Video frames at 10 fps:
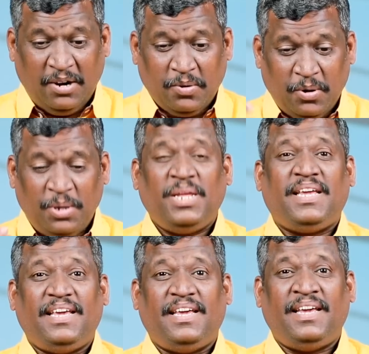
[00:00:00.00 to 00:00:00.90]
என்னோட
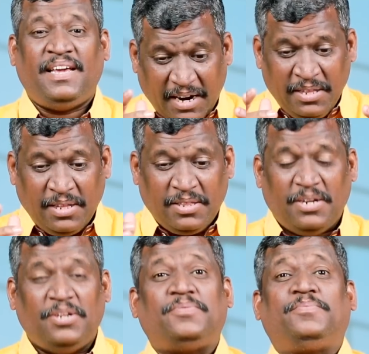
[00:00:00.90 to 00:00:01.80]
குழந்தைக்கு எழுத
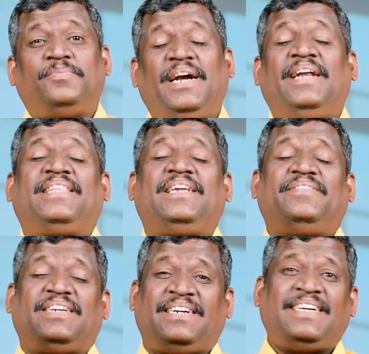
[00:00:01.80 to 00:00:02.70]
தெரியும்
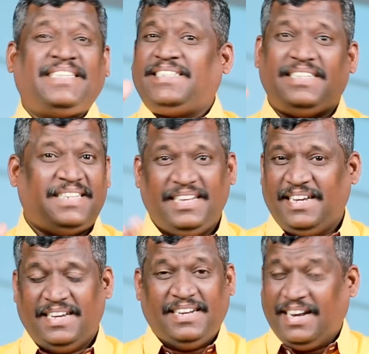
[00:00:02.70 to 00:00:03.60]
எழுத்தறிவு இருக்குன்னு நினச்சிட்டு
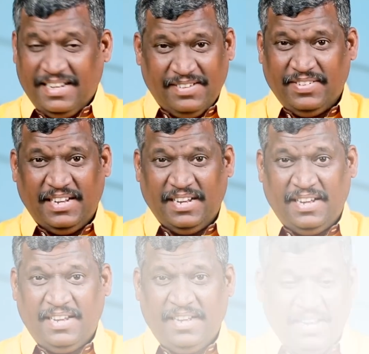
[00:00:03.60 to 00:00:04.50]
இருக்கீங்க நல்லா கவனிங்க
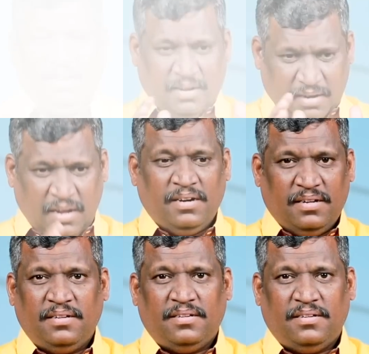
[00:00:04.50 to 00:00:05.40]
நான்
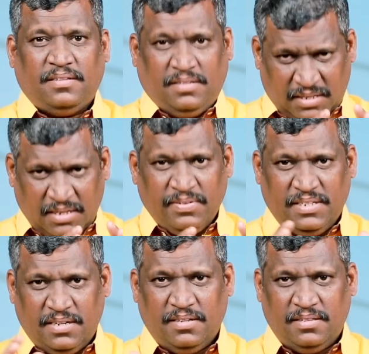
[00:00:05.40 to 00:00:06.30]
சின்ன
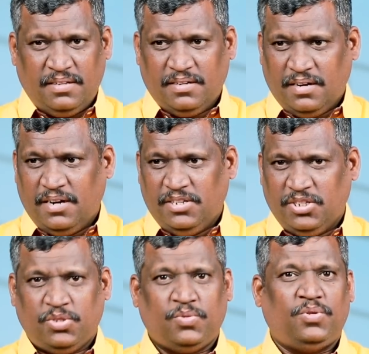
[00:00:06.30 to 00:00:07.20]
வயசுலேருந்து காலேஜ்
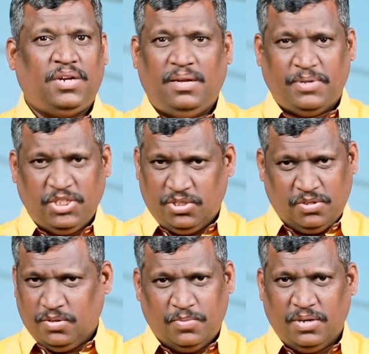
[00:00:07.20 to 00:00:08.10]
ஸ்கூலெல்லாம்
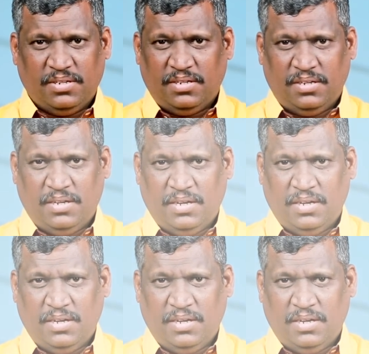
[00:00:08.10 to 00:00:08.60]
படிச்சுட்டு இருக்கும் பொழுது